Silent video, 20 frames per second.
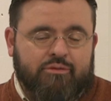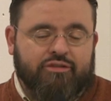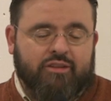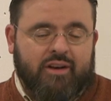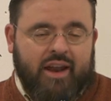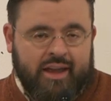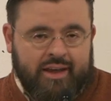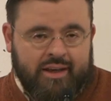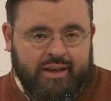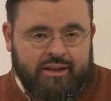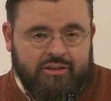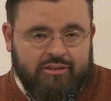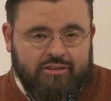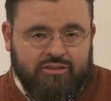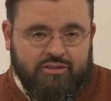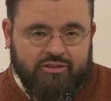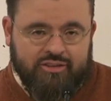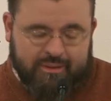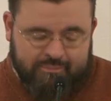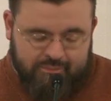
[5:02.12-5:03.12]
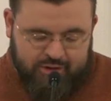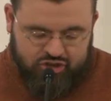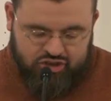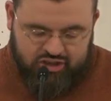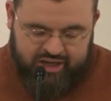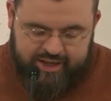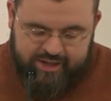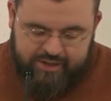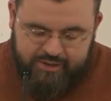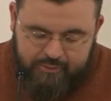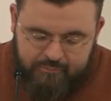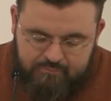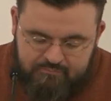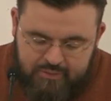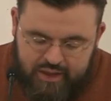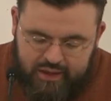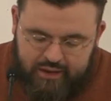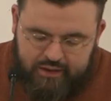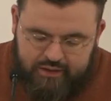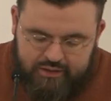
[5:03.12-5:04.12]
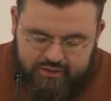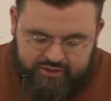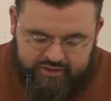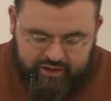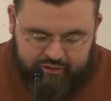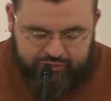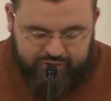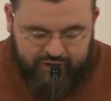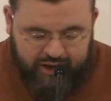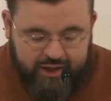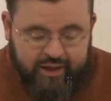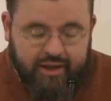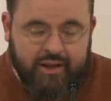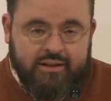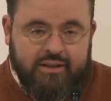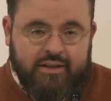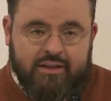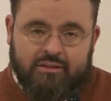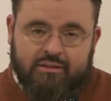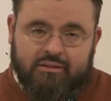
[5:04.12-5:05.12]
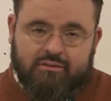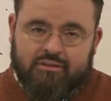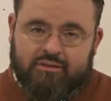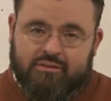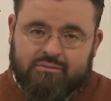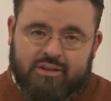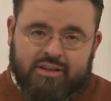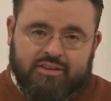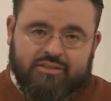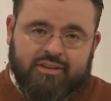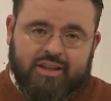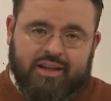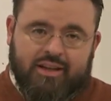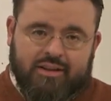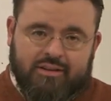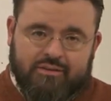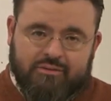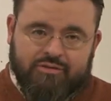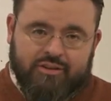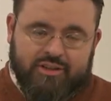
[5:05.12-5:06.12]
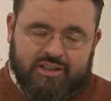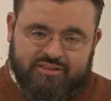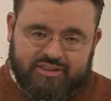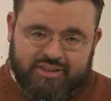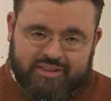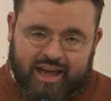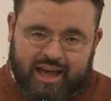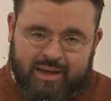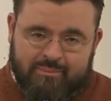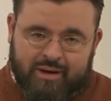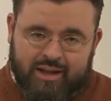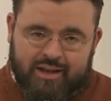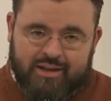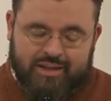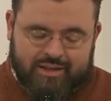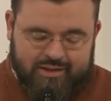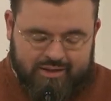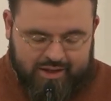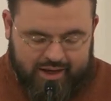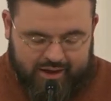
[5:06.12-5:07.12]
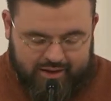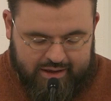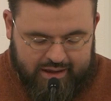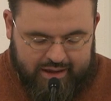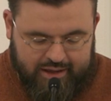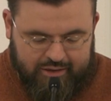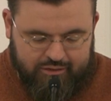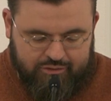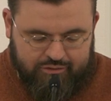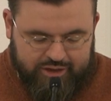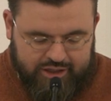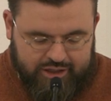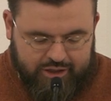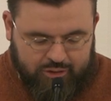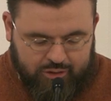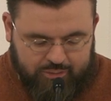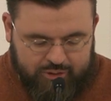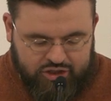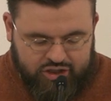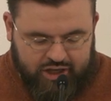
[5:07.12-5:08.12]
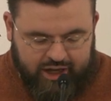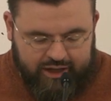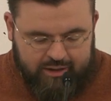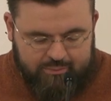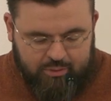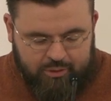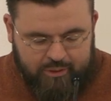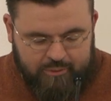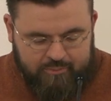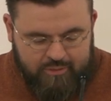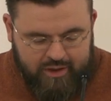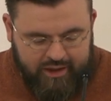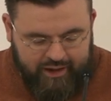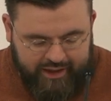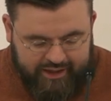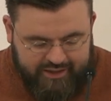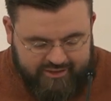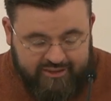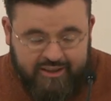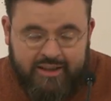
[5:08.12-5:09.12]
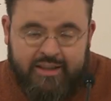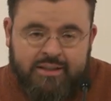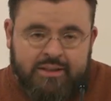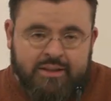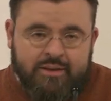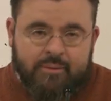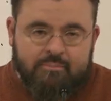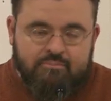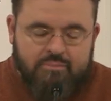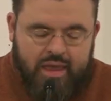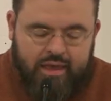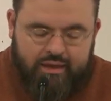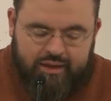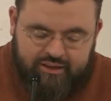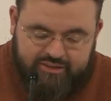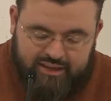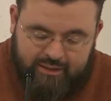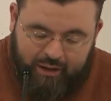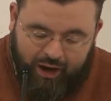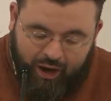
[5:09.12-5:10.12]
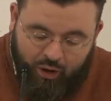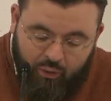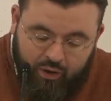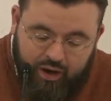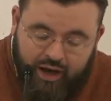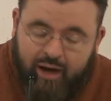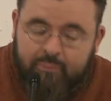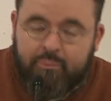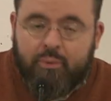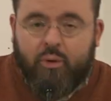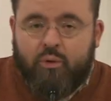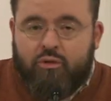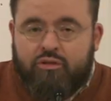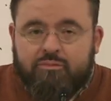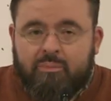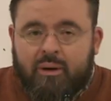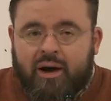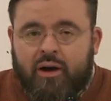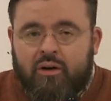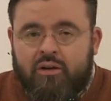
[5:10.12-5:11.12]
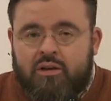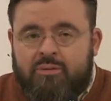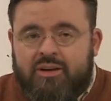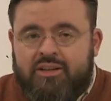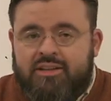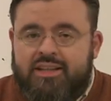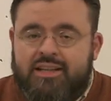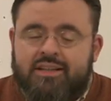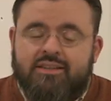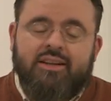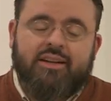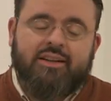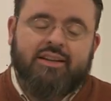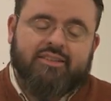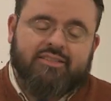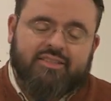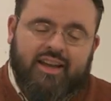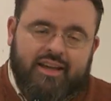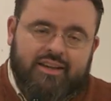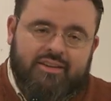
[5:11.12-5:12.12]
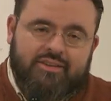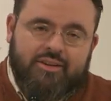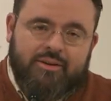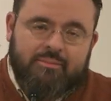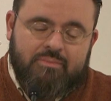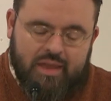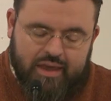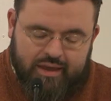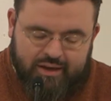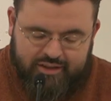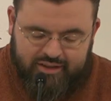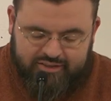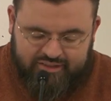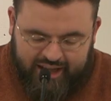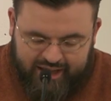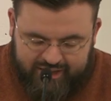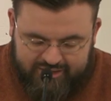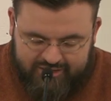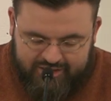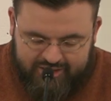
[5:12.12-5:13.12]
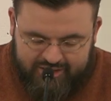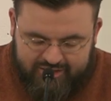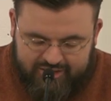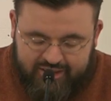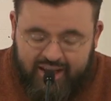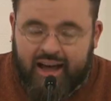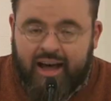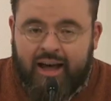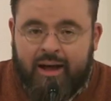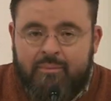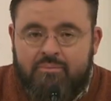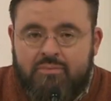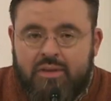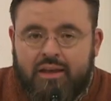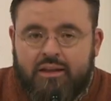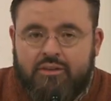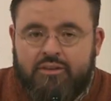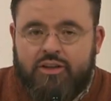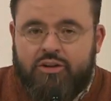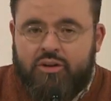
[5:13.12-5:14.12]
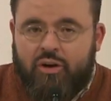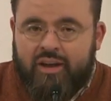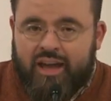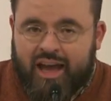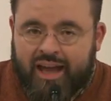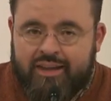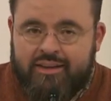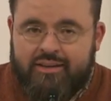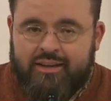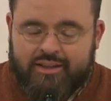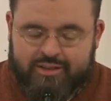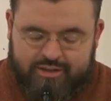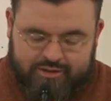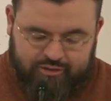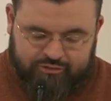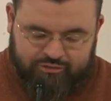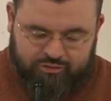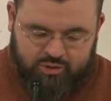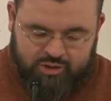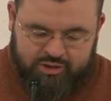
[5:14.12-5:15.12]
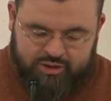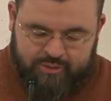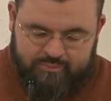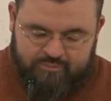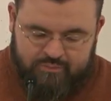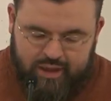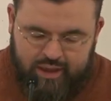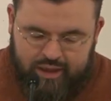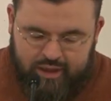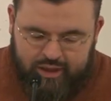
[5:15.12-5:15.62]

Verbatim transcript: Flyer zusammengestellt. Dieser Flyer, den ist, der findet sich einmal in der Videobeschreibung als Link, ist aber auch abrufbar über die Internetseite des ACCH, die neu eingerichtet wurde,